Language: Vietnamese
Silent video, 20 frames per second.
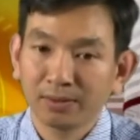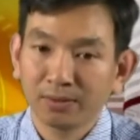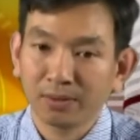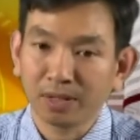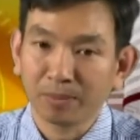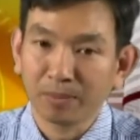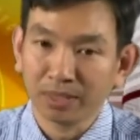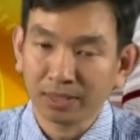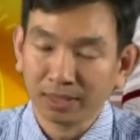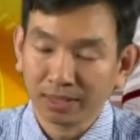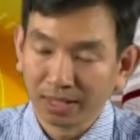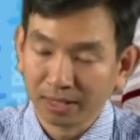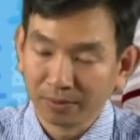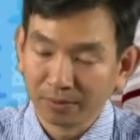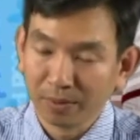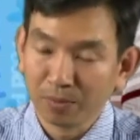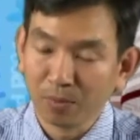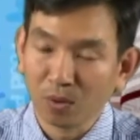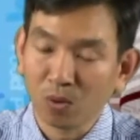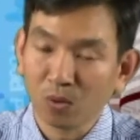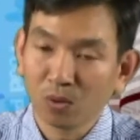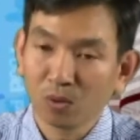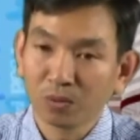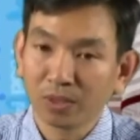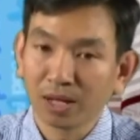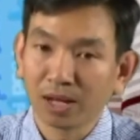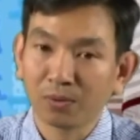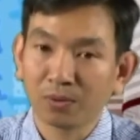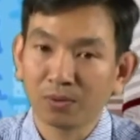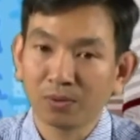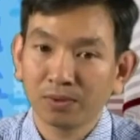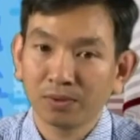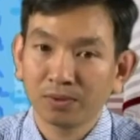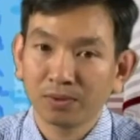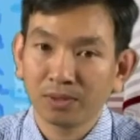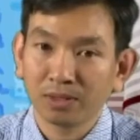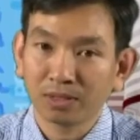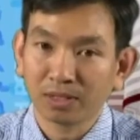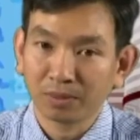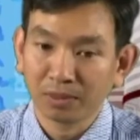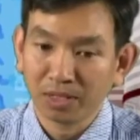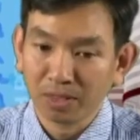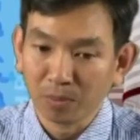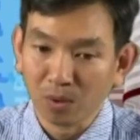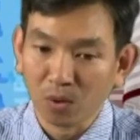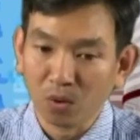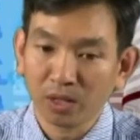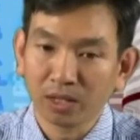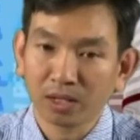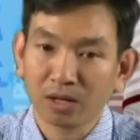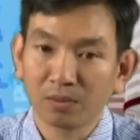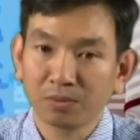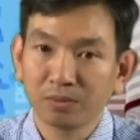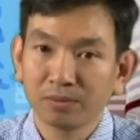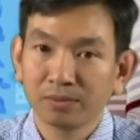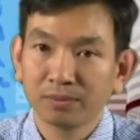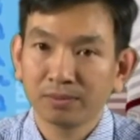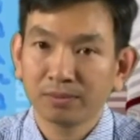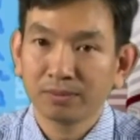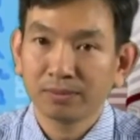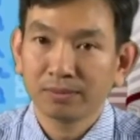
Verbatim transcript: và mình cần phải mổ lúc nào và cần nên mổ hay không.